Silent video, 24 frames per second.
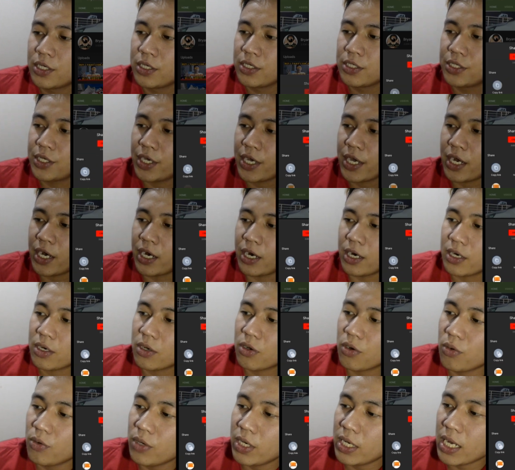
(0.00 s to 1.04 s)
share
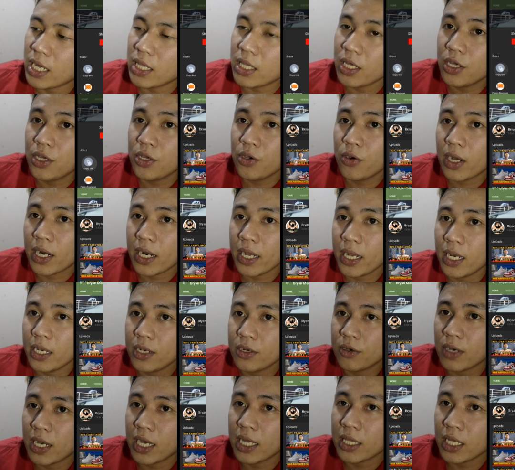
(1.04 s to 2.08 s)
kukunin natin yung URL
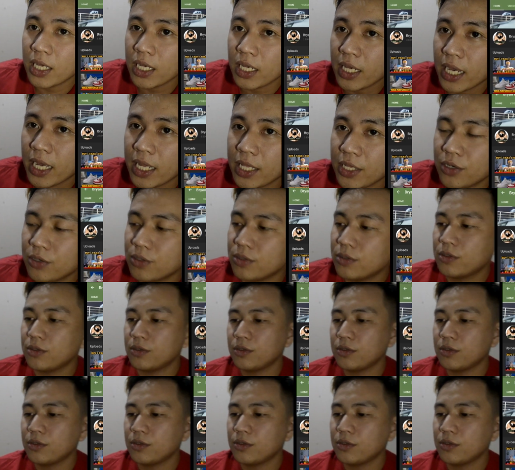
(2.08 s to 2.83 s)
ng ating yan yung